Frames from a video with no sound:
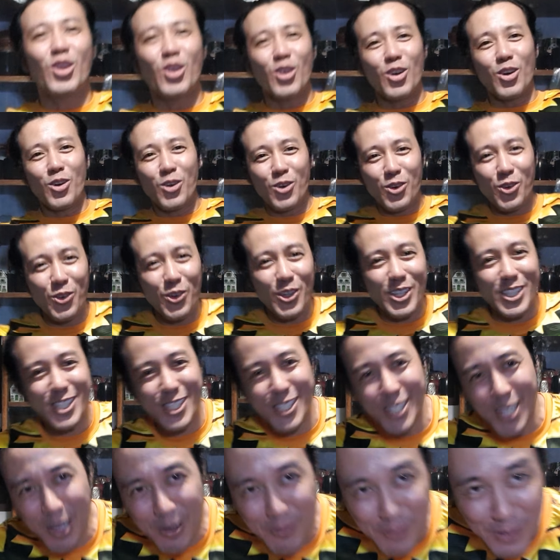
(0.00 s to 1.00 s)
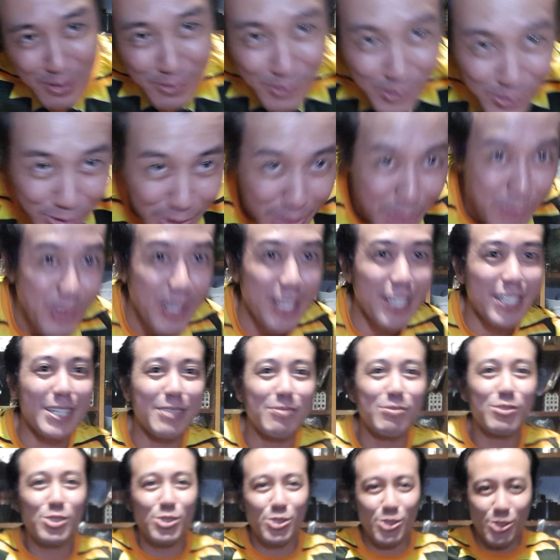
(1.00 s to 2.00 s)
Yo! What's up everyone?
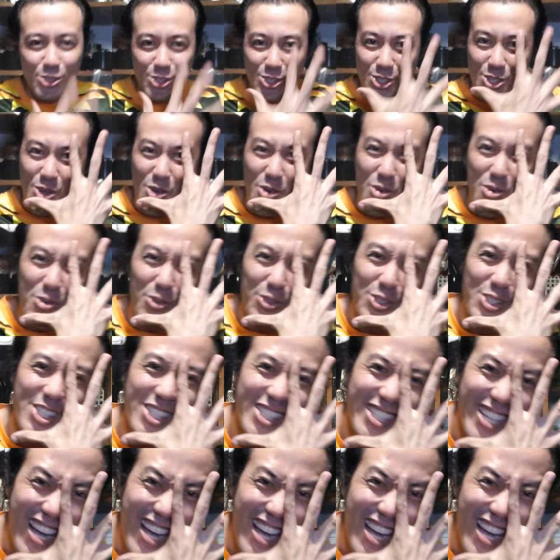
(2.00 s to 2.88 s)
Welcome to Joe's